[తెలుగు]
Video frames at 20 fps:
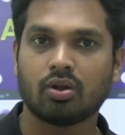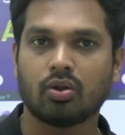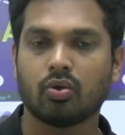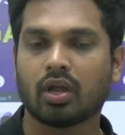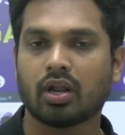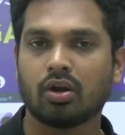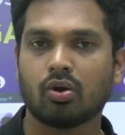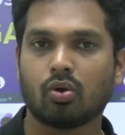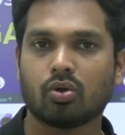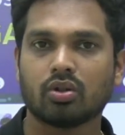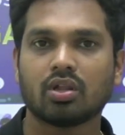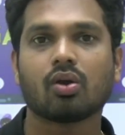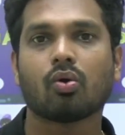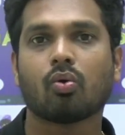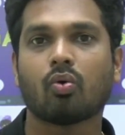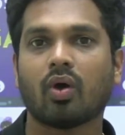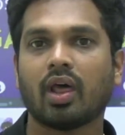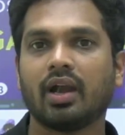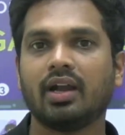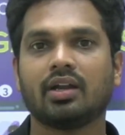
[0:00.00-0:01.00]
యూ కెన్ నో ద
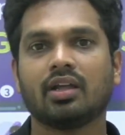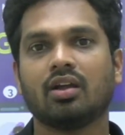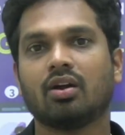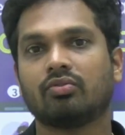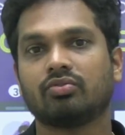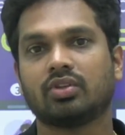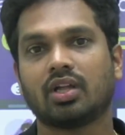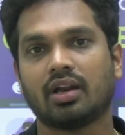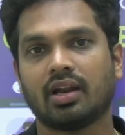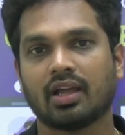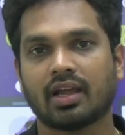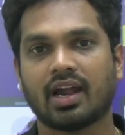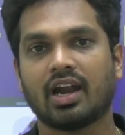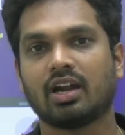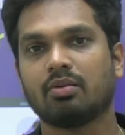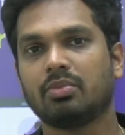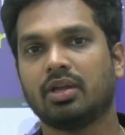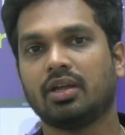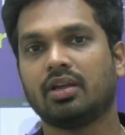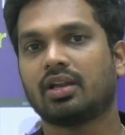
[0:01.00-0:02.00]
క్వాలిటీ ఆఫ్ ద అన్
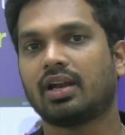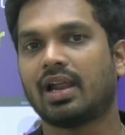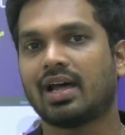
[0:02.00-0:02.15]
అకాడమీ